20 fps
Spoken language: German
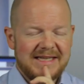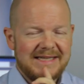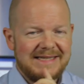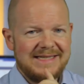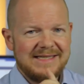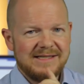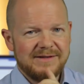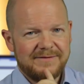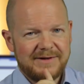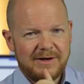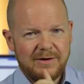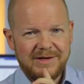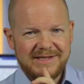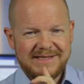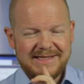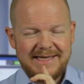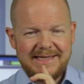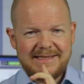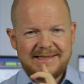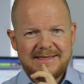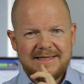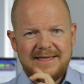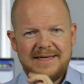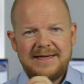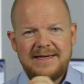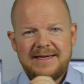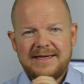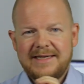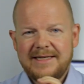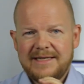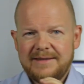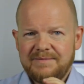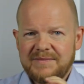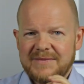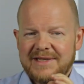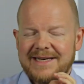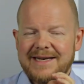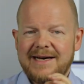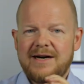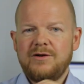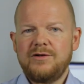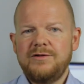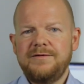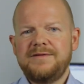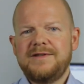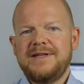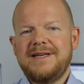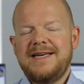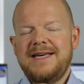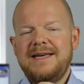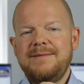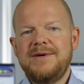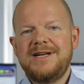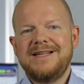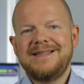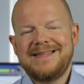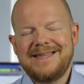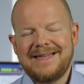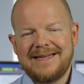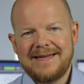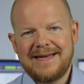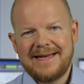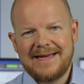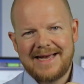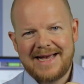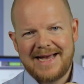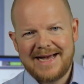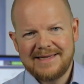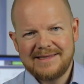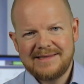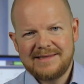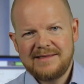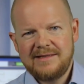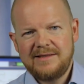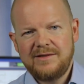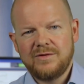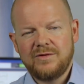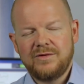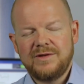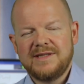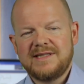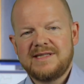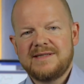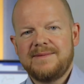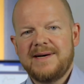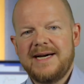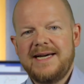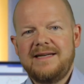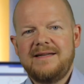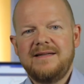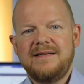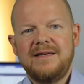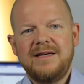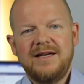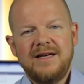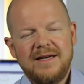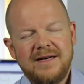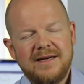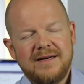Dieser VXX ähm, kauft immer den ersten und zweiten